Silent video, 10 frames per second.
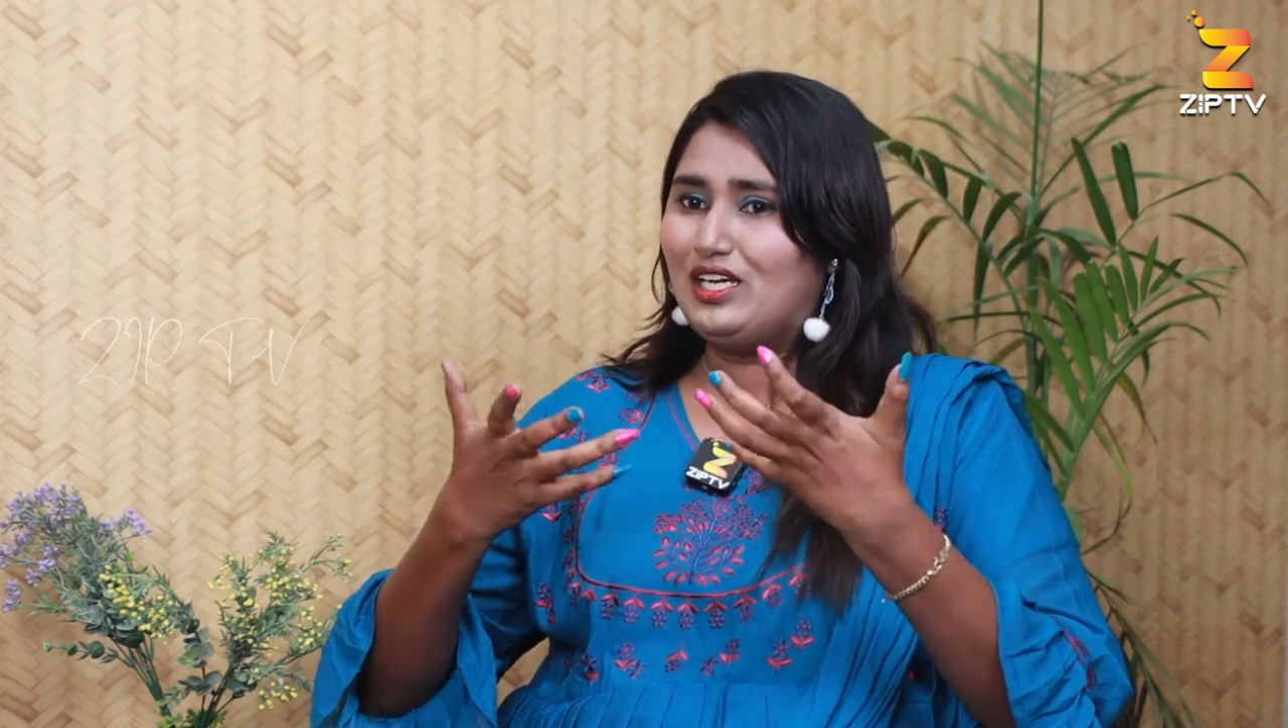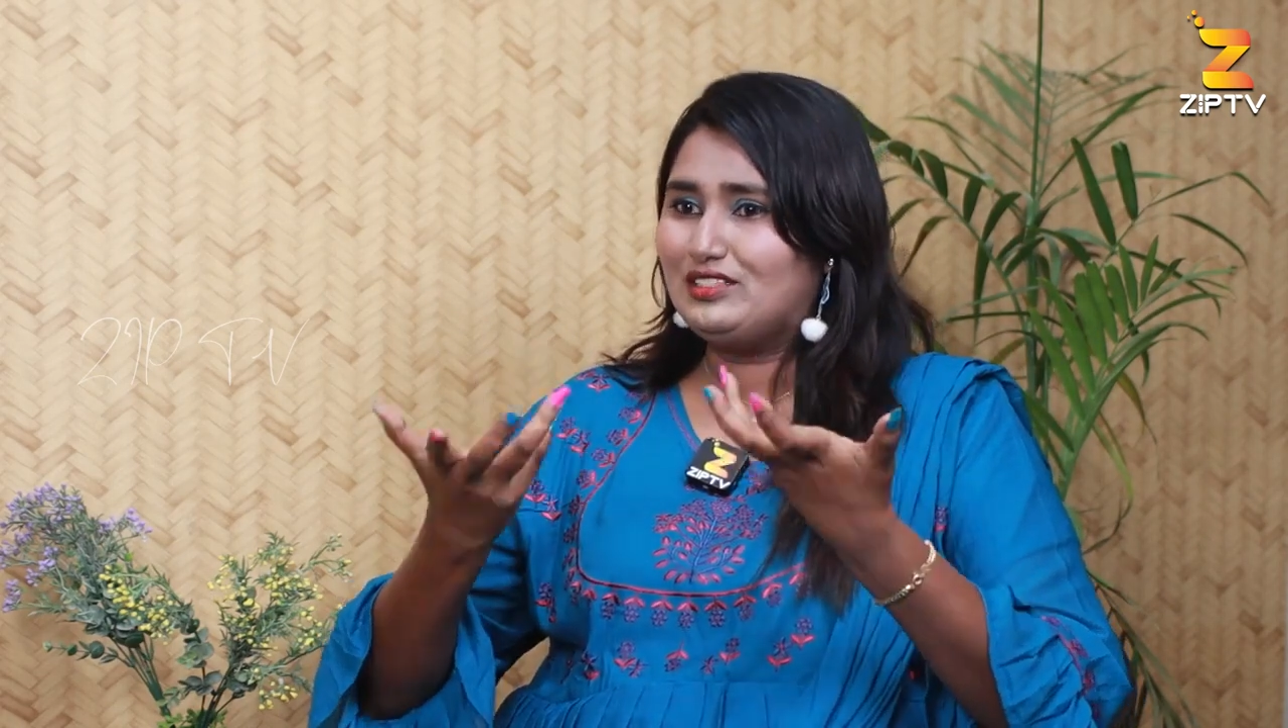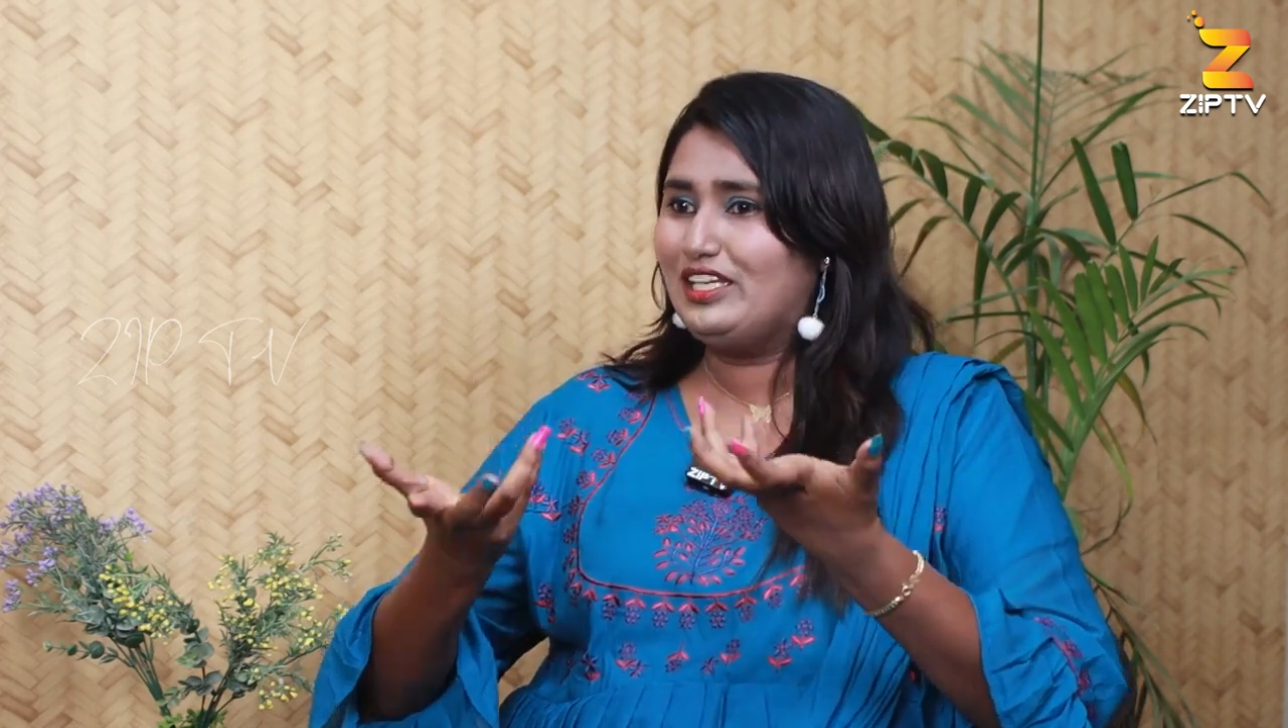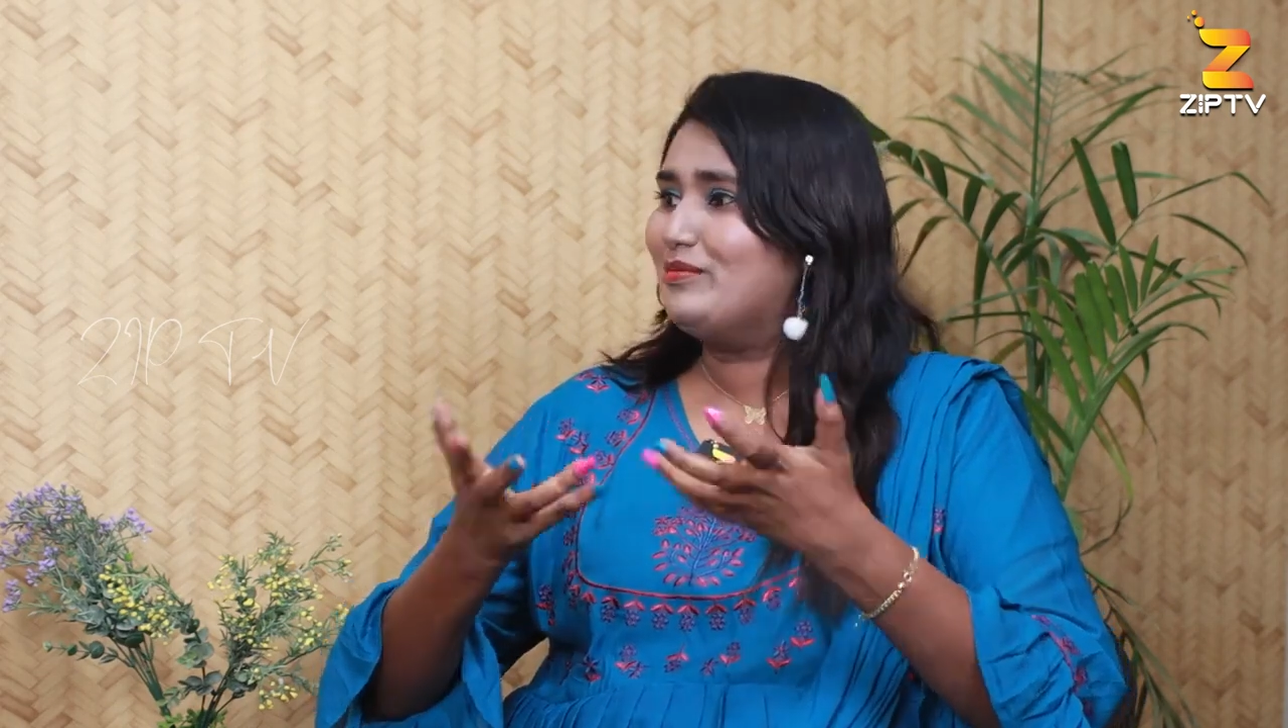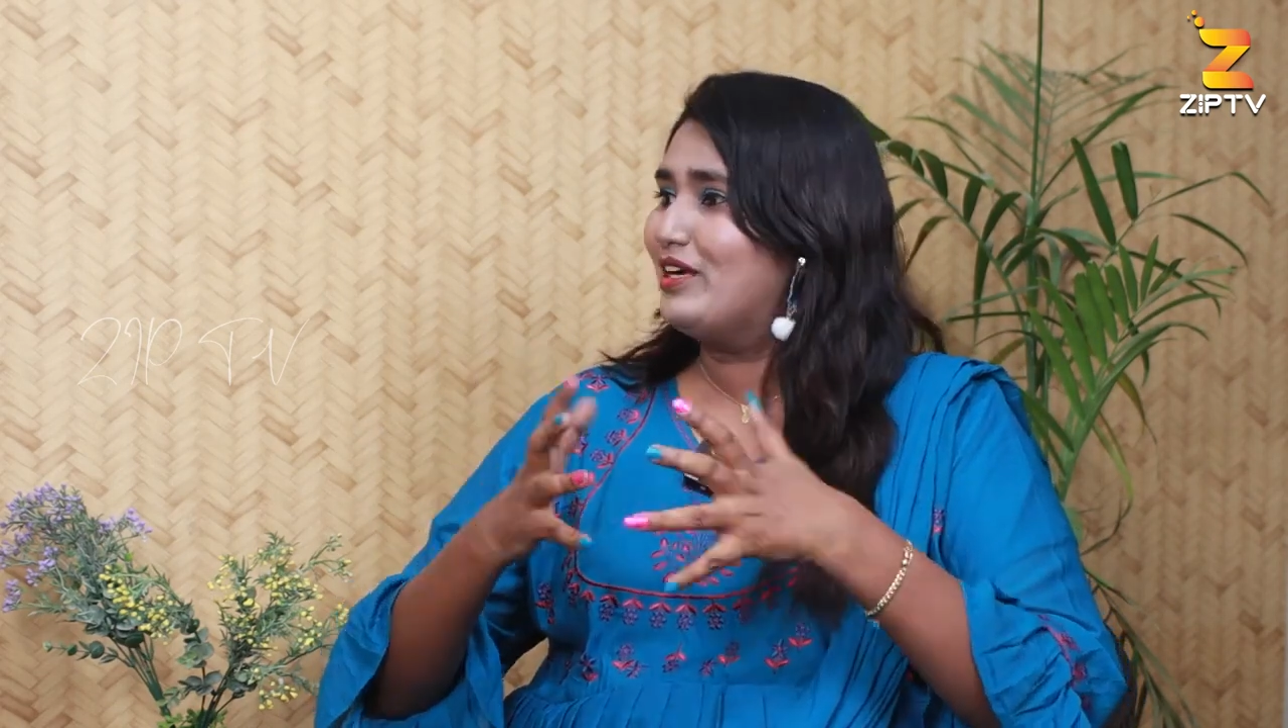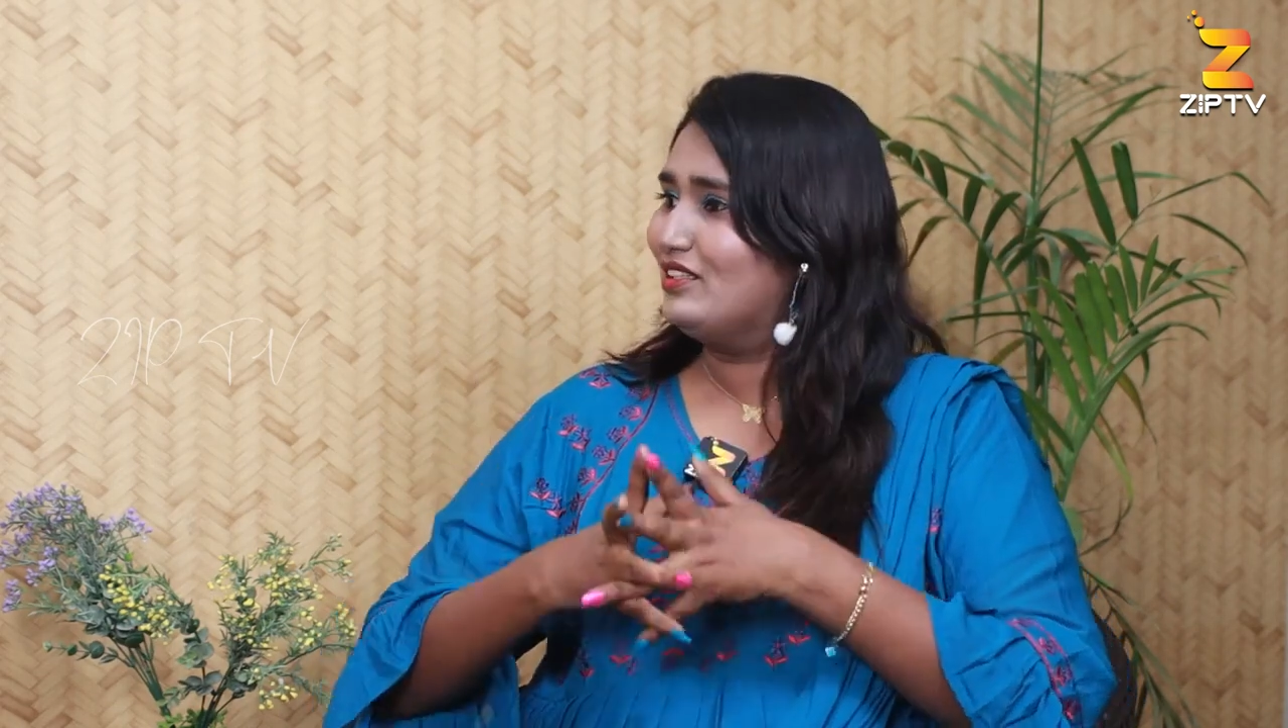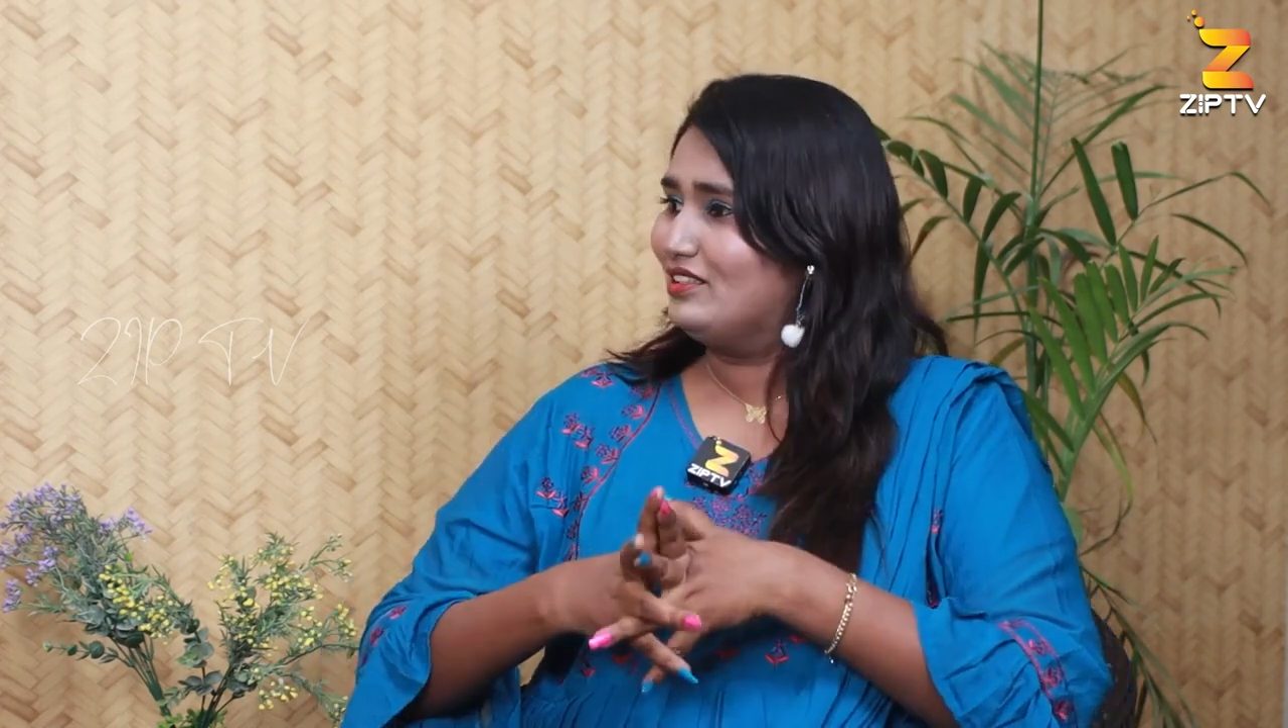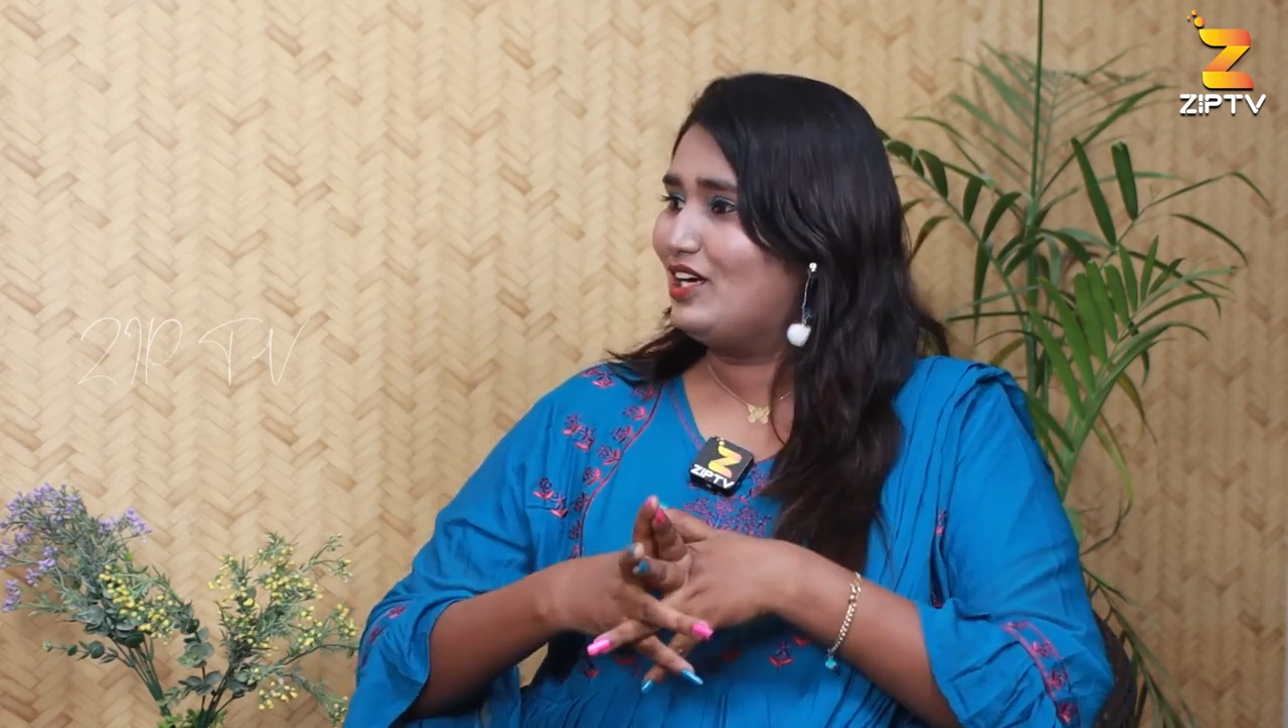అసలు ఏం అర్థం